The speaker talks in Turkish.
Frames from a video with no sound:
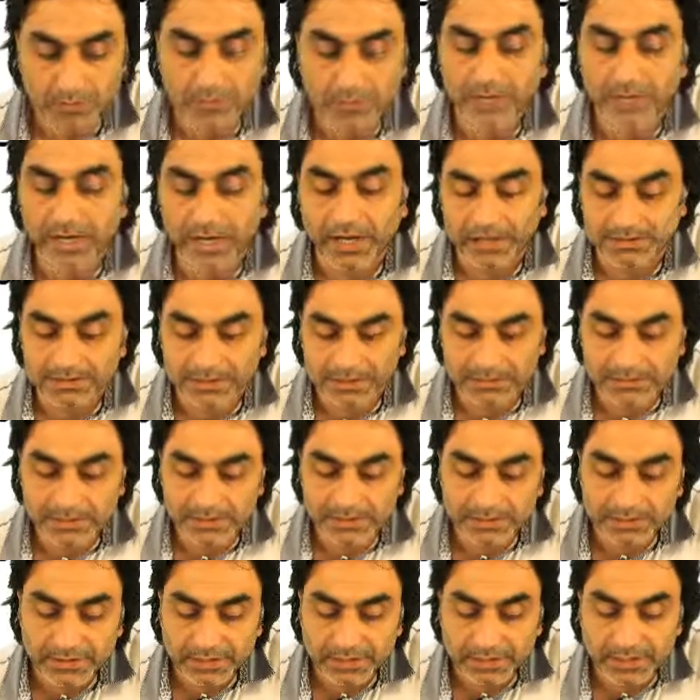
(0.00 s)
Ve
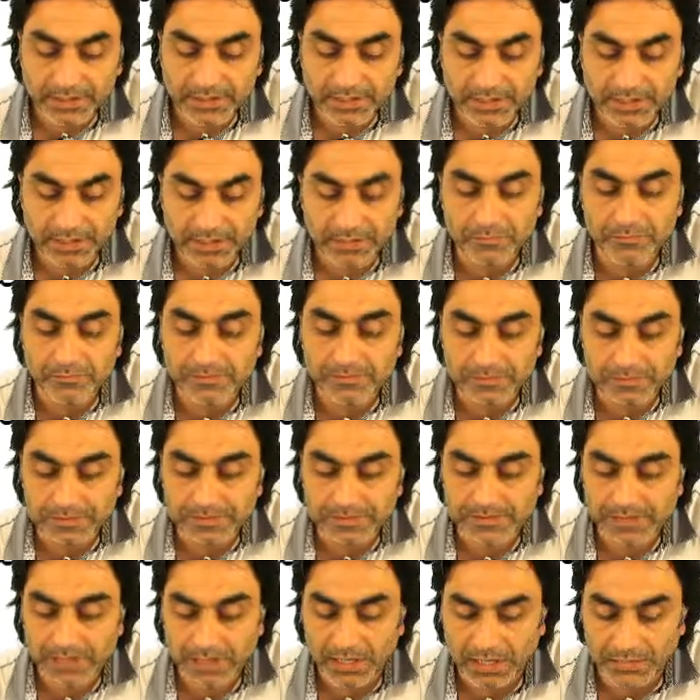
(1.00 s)
ma'tedeyna hem
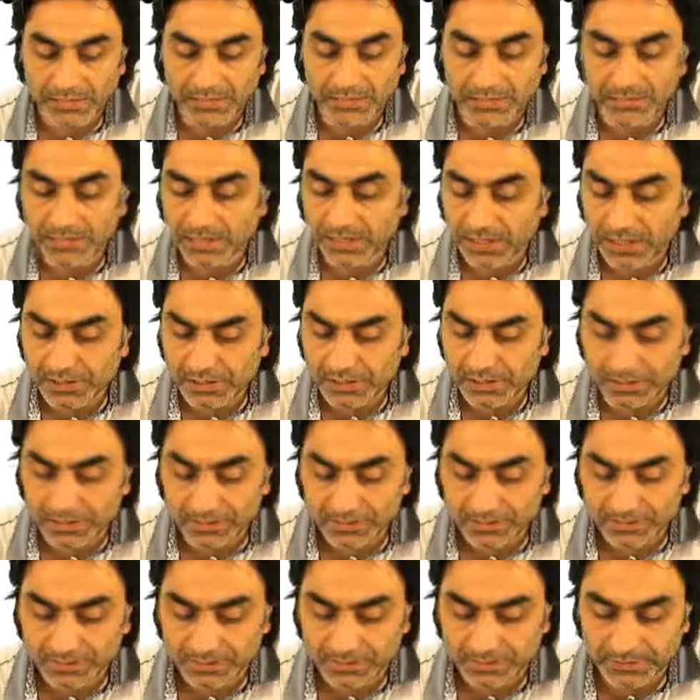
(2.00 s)
biz haddi de
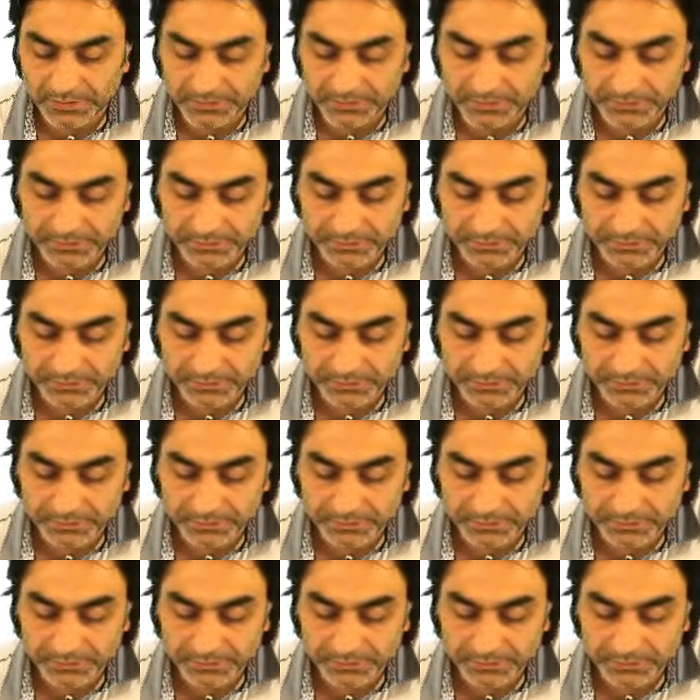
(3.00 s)
aşmadık.